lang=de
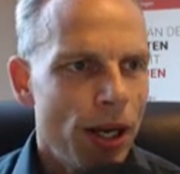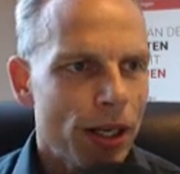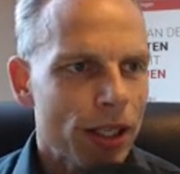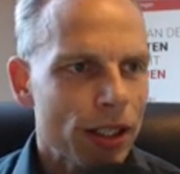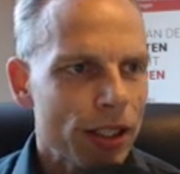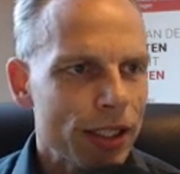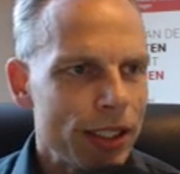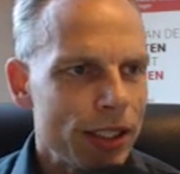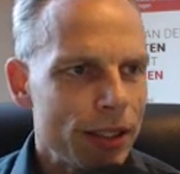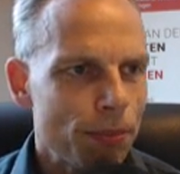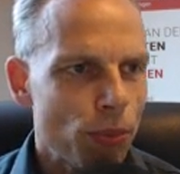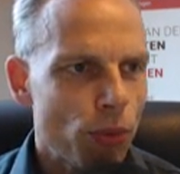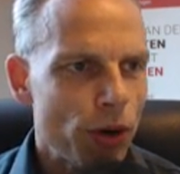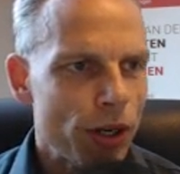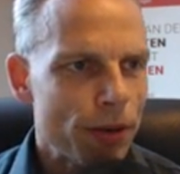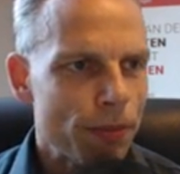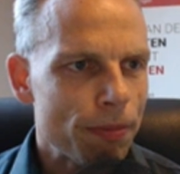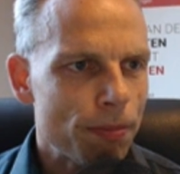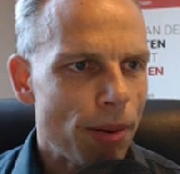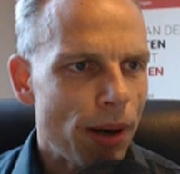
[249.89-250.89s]
Great
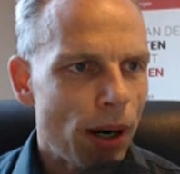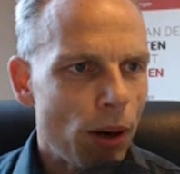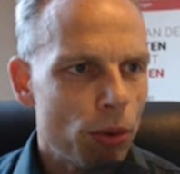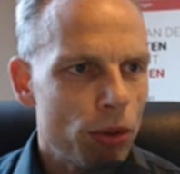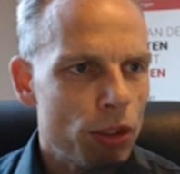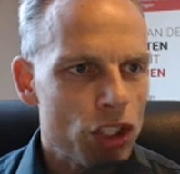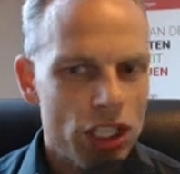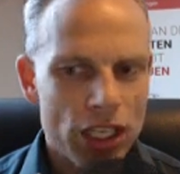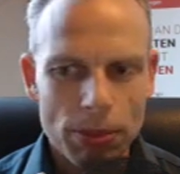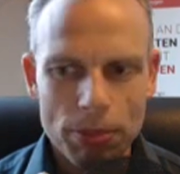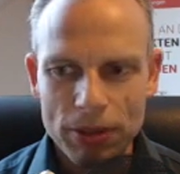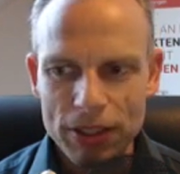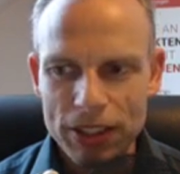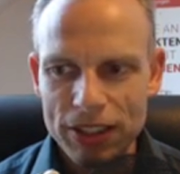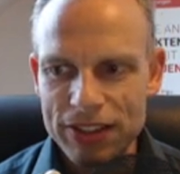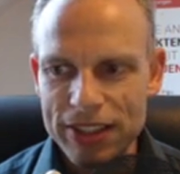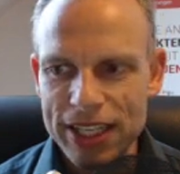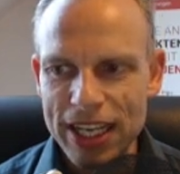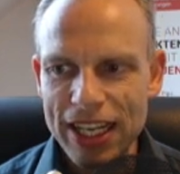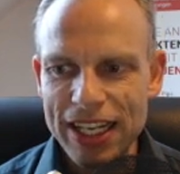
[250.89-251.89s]
Britain Pound
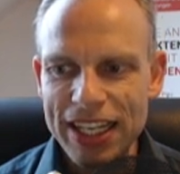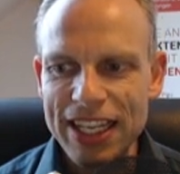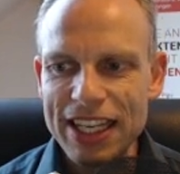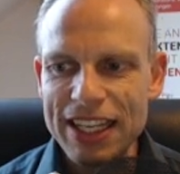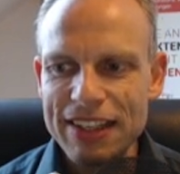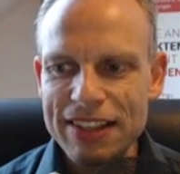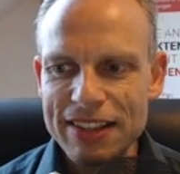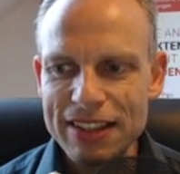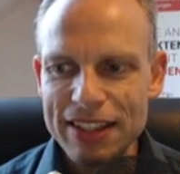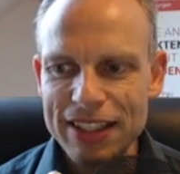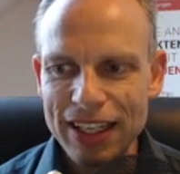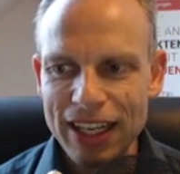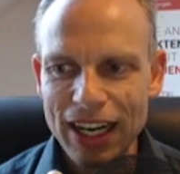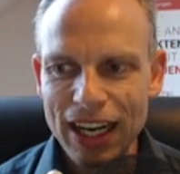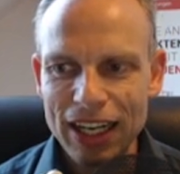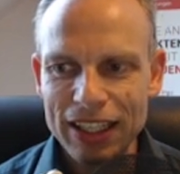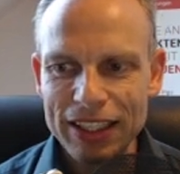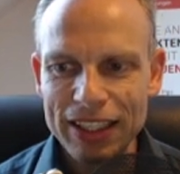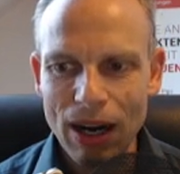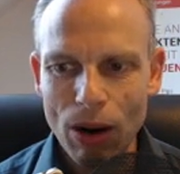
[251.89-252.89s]
Japanese Yen ist
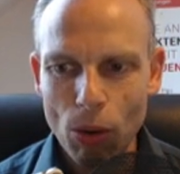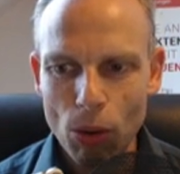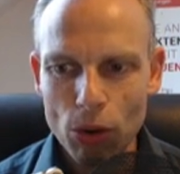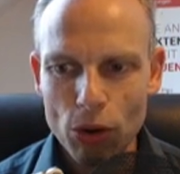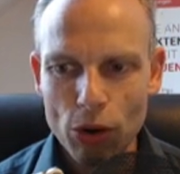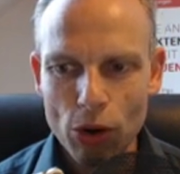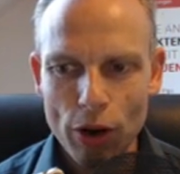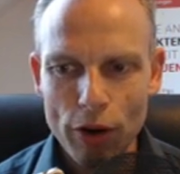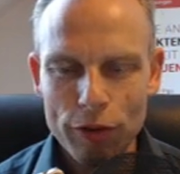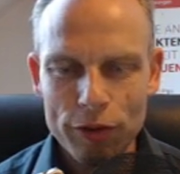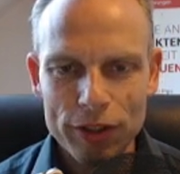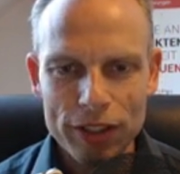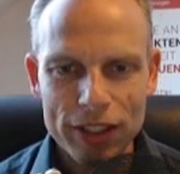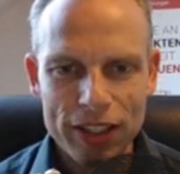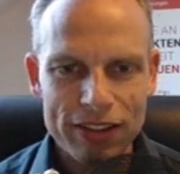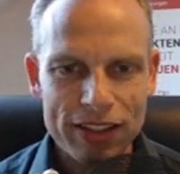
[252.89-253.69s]
gerade auch geöffnet.